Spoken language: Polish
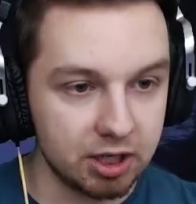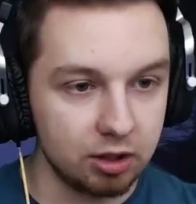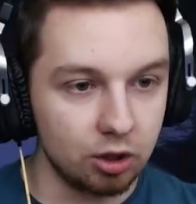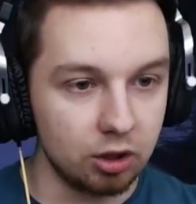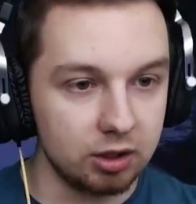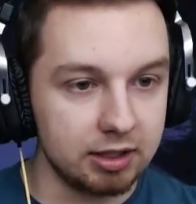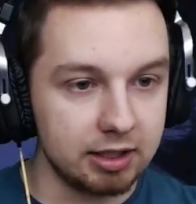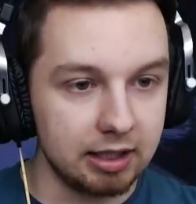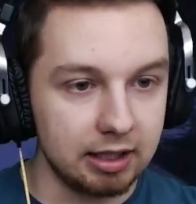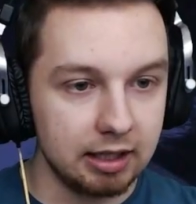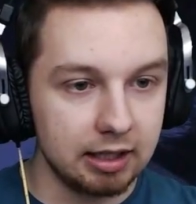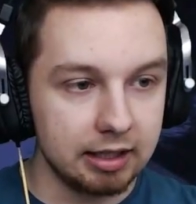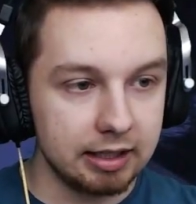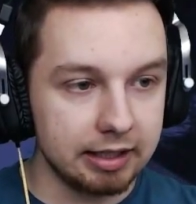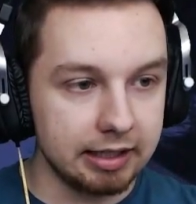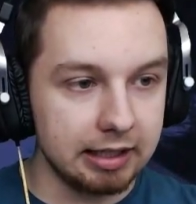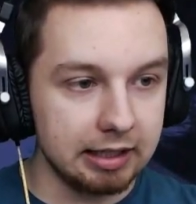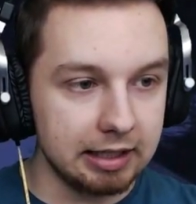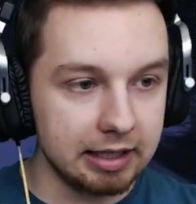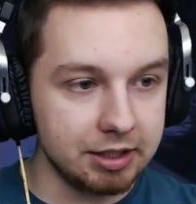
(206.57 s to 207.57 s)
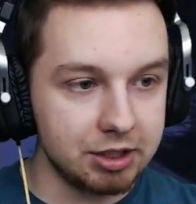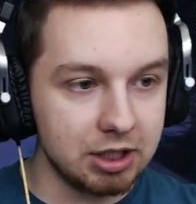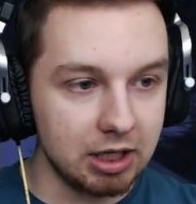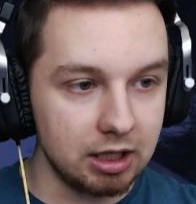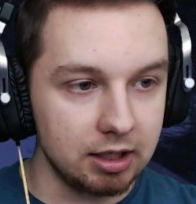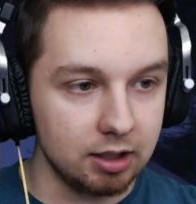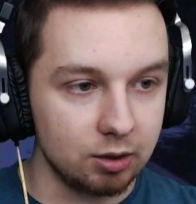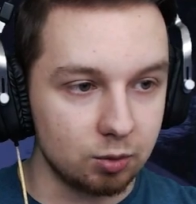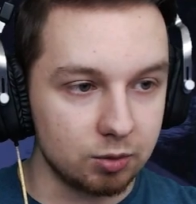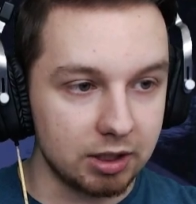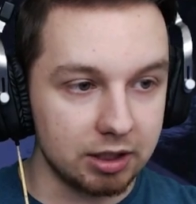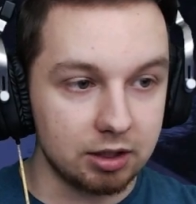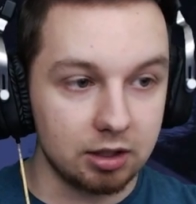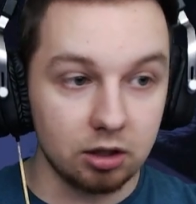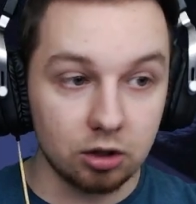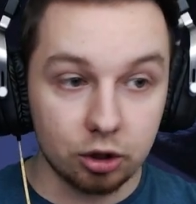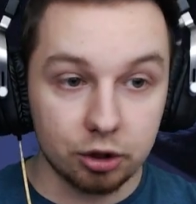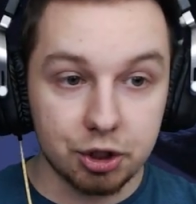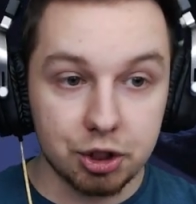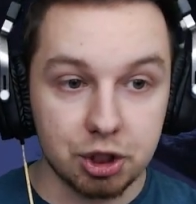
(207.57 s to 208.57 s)
noty i ile dzieli tutaj?
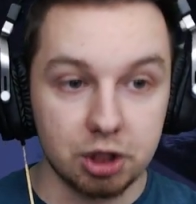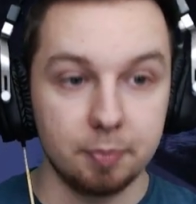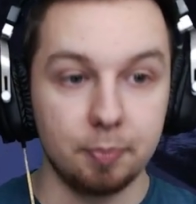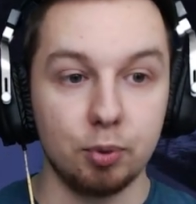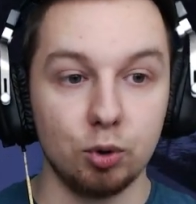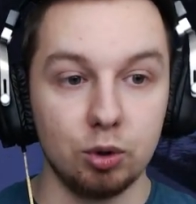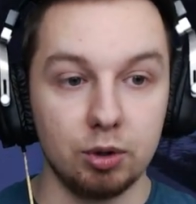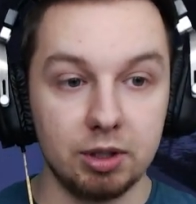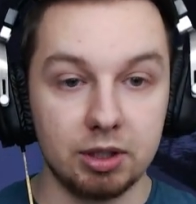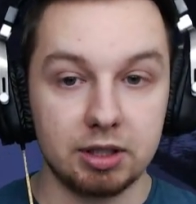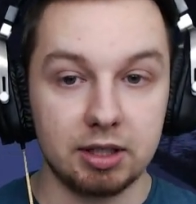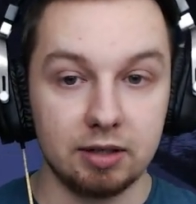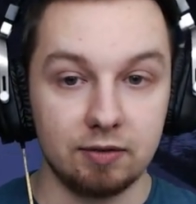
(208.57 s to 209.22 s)
Tylko 3 punkty,